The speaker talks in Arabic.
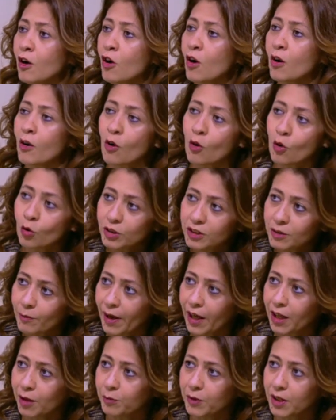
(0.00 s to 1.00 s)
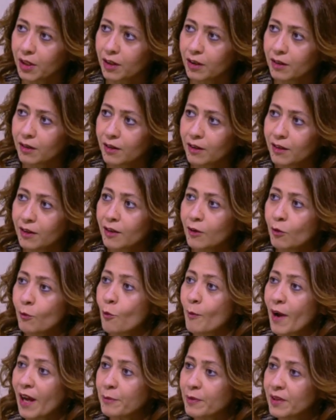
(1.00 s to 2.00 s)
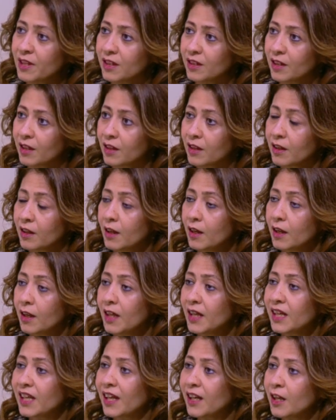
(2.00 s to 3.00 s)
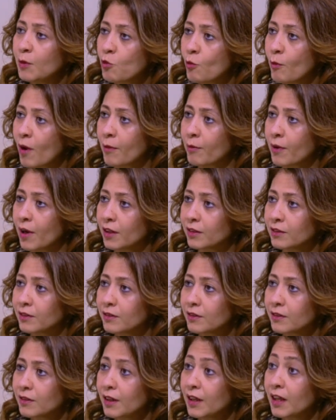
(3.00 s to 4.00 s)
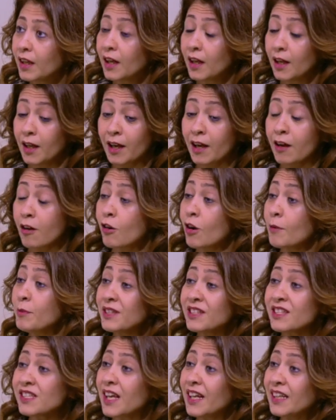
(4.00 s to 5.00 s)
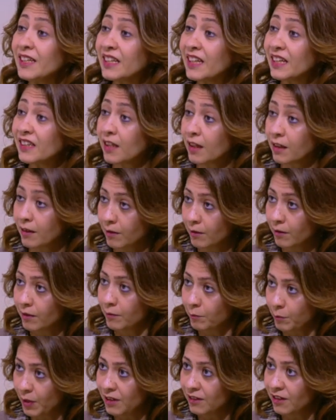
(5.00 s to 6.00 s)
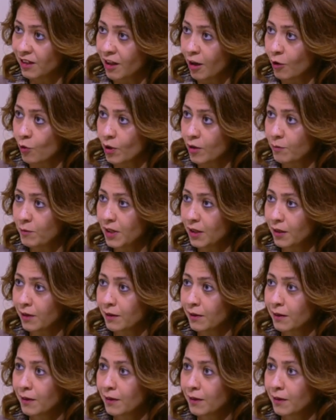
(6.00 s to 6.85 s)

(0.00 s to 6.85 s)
اقعدي مع ابنك ومع بنتك اتكلموا مع بعض جربي تسالي كده بنتك او ابنك